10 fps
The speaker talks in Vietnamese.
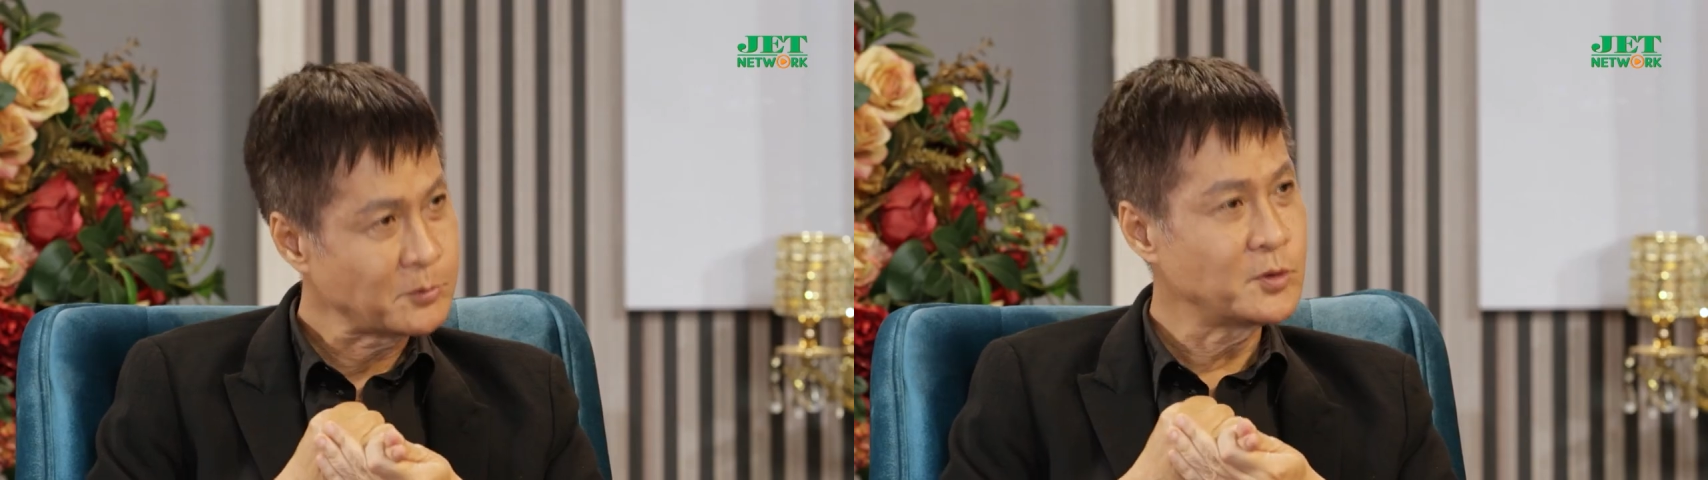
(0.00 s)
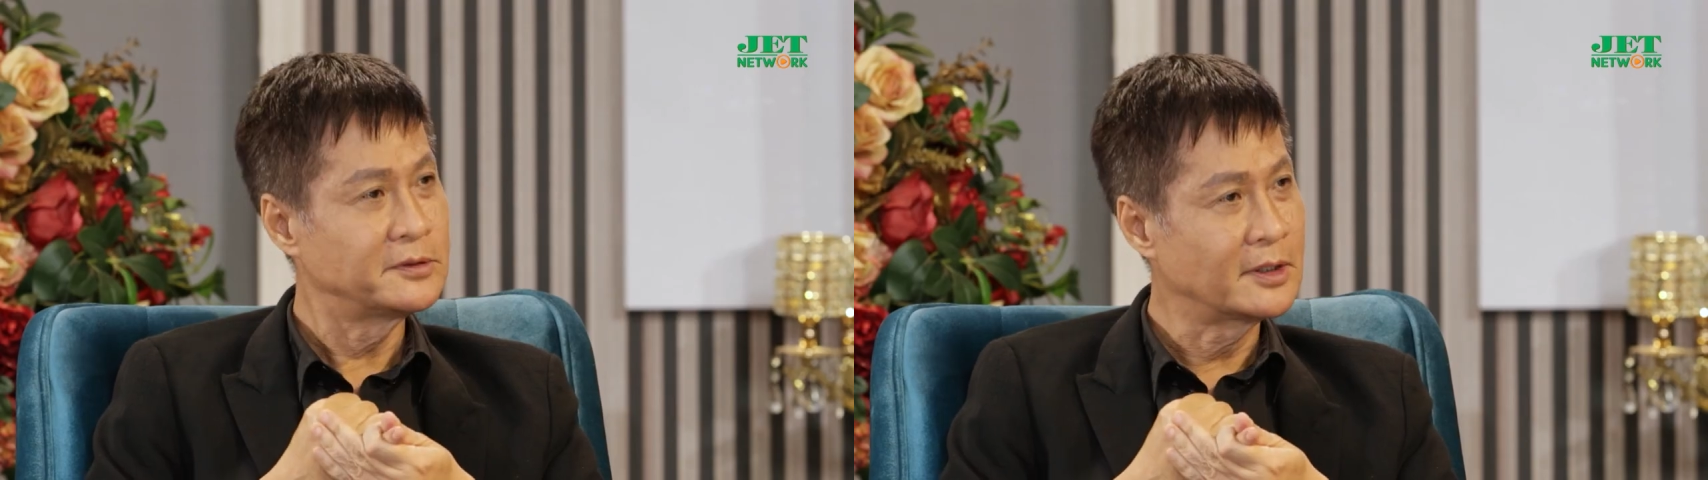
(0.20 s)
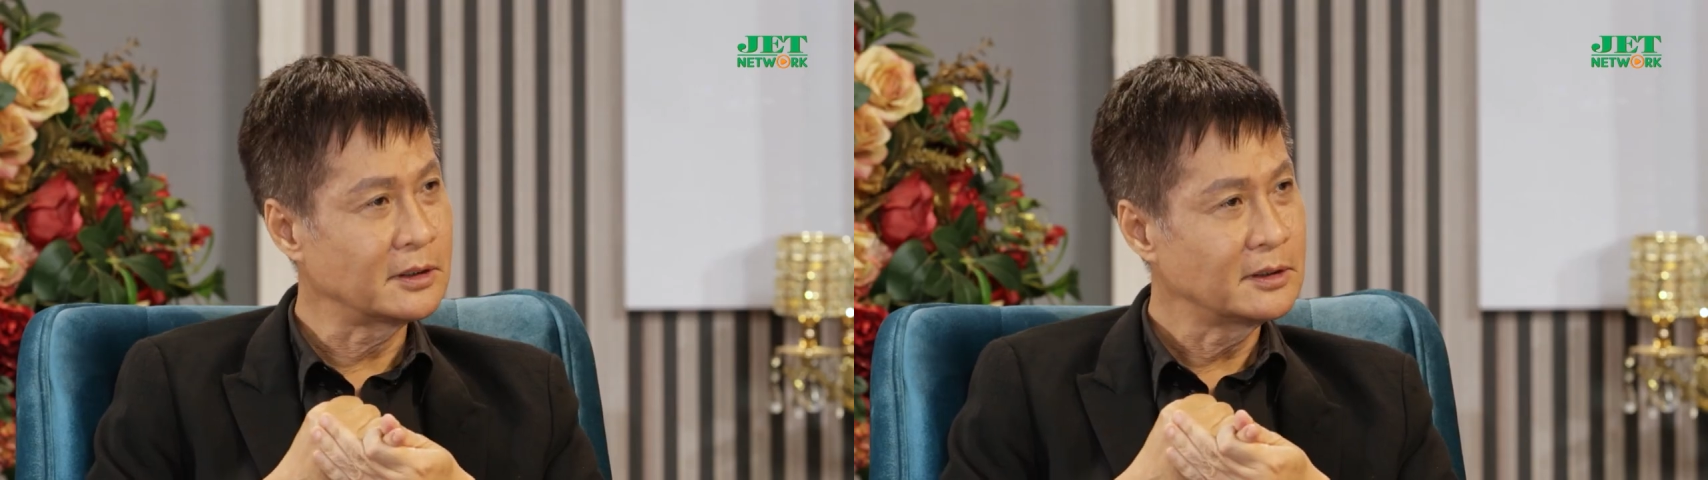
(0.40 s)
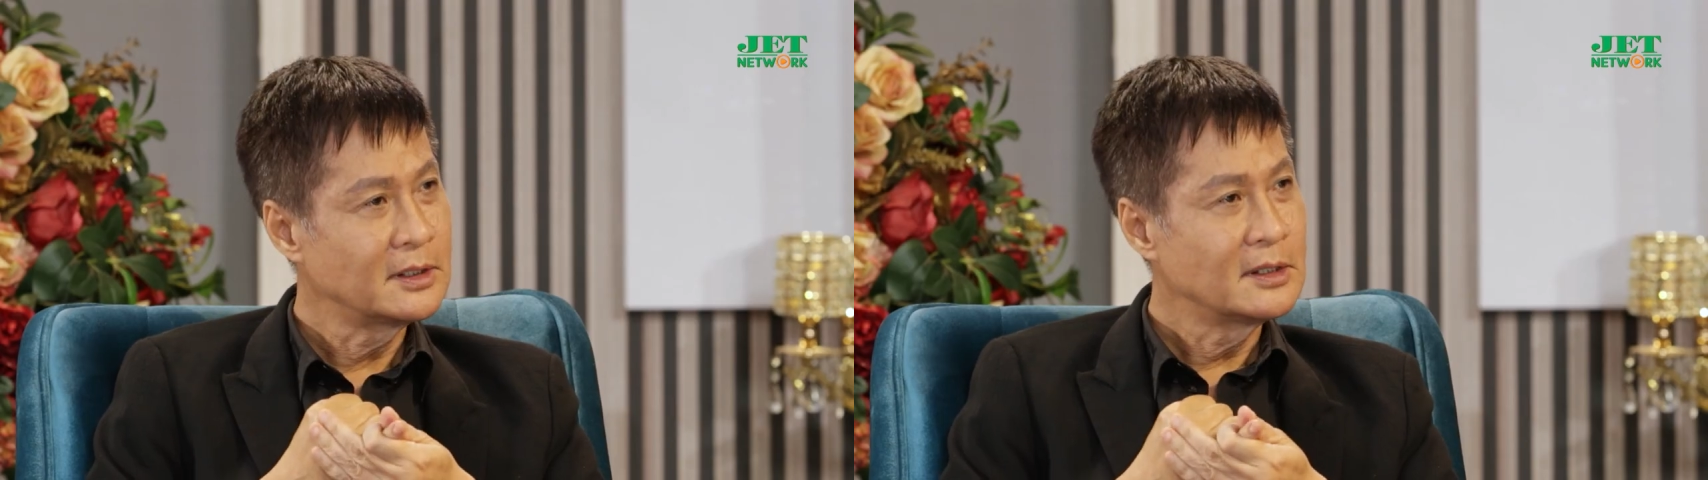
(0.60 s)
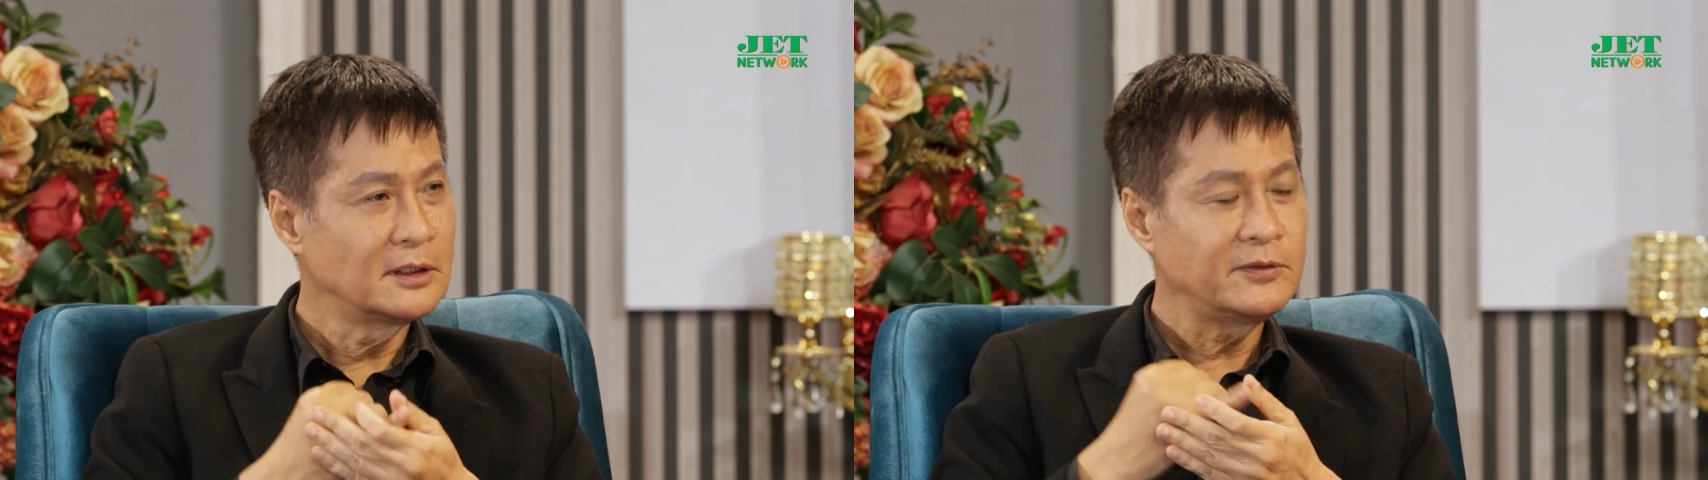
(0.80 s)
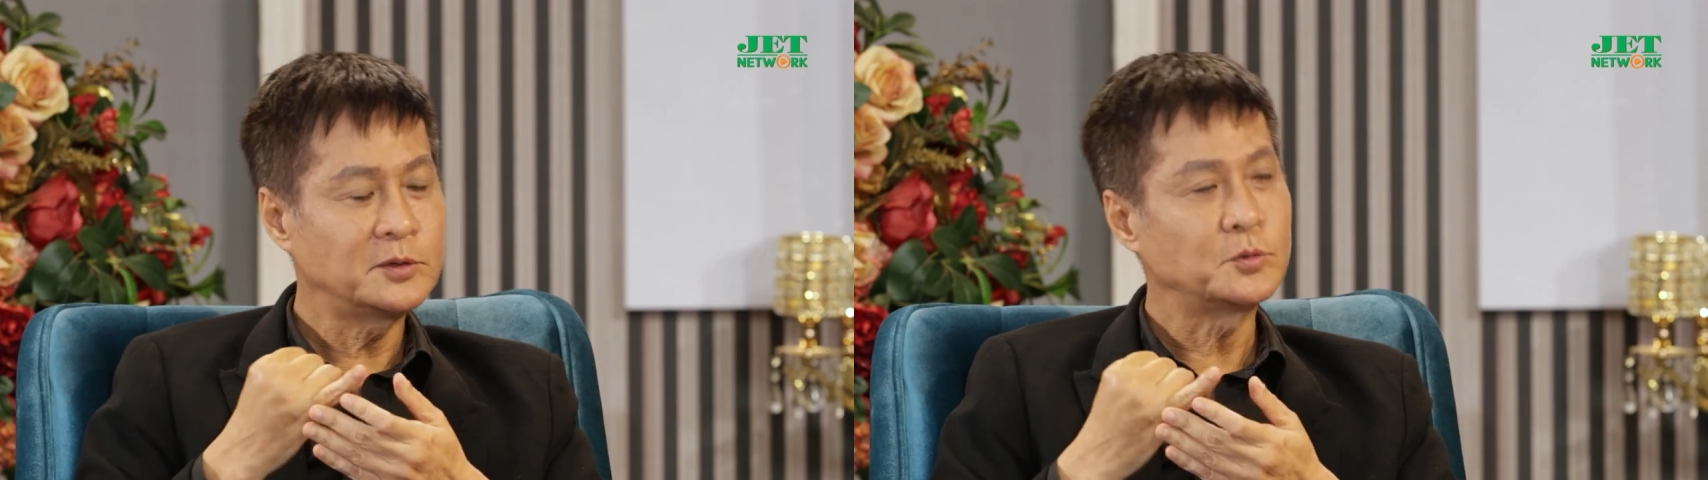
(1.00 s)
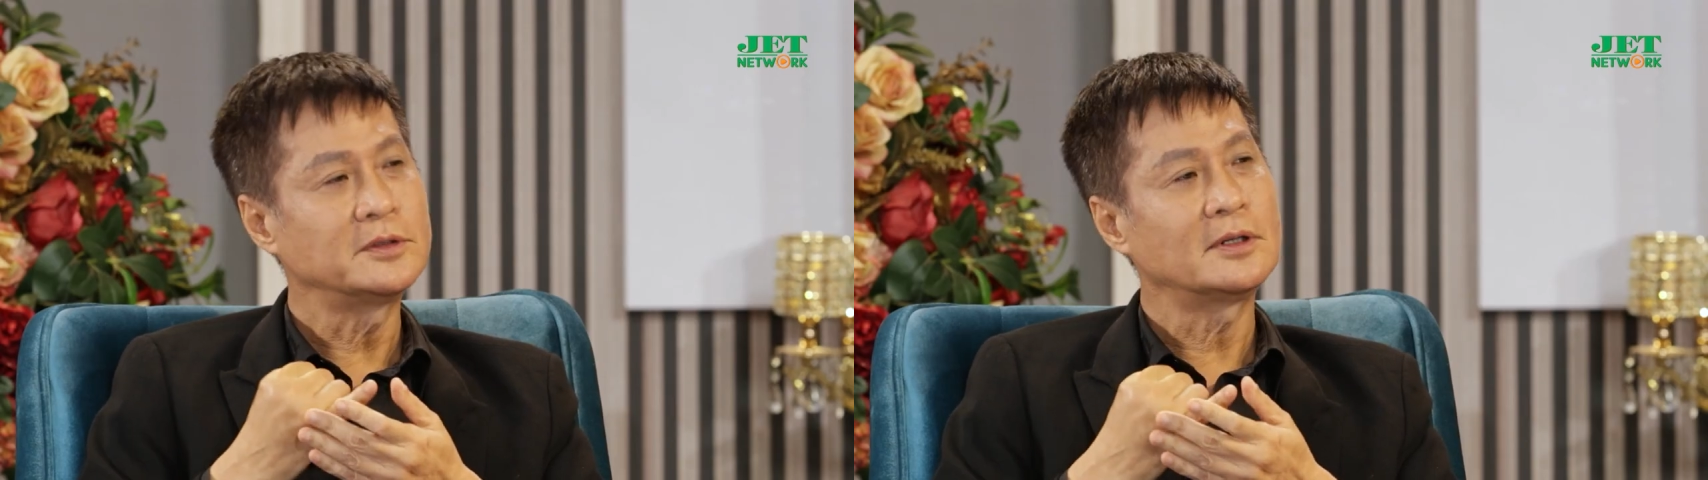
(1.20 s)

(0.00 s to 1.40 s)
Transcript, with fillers: phép chuyển giới dạ, thì dạ, ví dụ dạ.